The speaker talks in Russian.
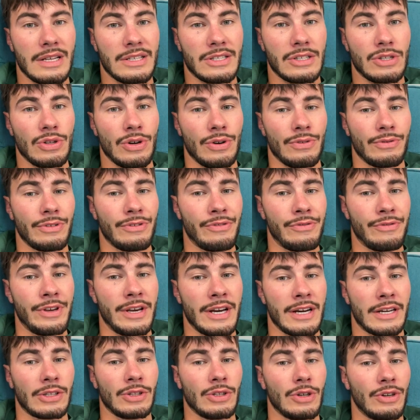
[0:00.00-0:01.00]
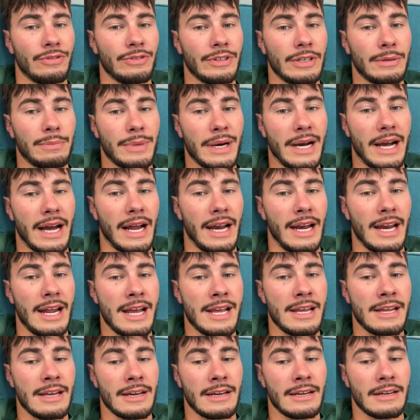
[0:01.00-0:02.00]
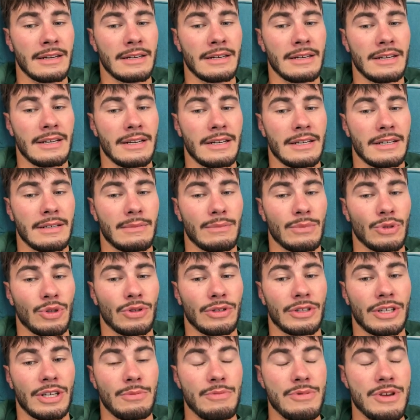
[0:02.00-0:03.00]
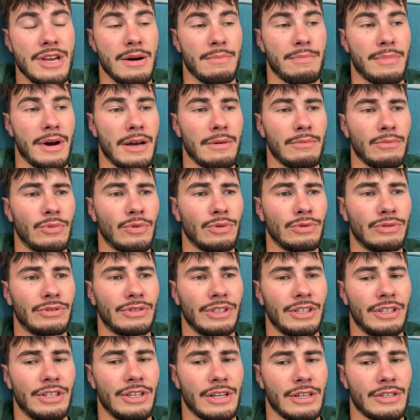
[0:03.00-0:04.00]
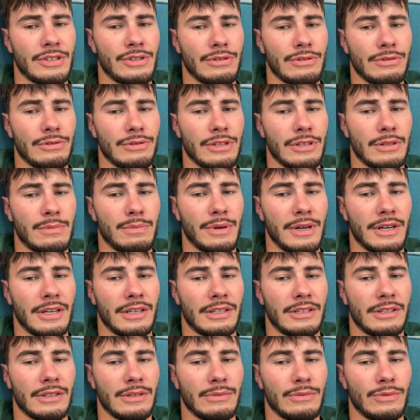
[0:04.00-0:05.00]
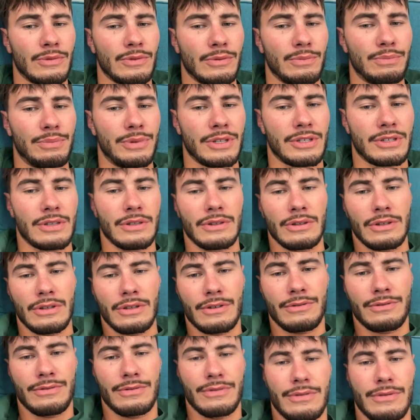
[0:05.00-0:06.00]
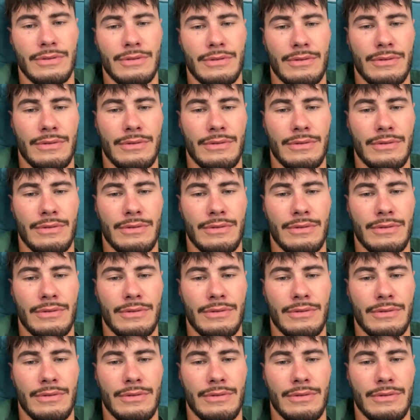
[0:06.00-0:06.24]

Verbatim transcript: у нас новый век, новое поколение, многие меня поймут и не осудят, поэтому peace and love.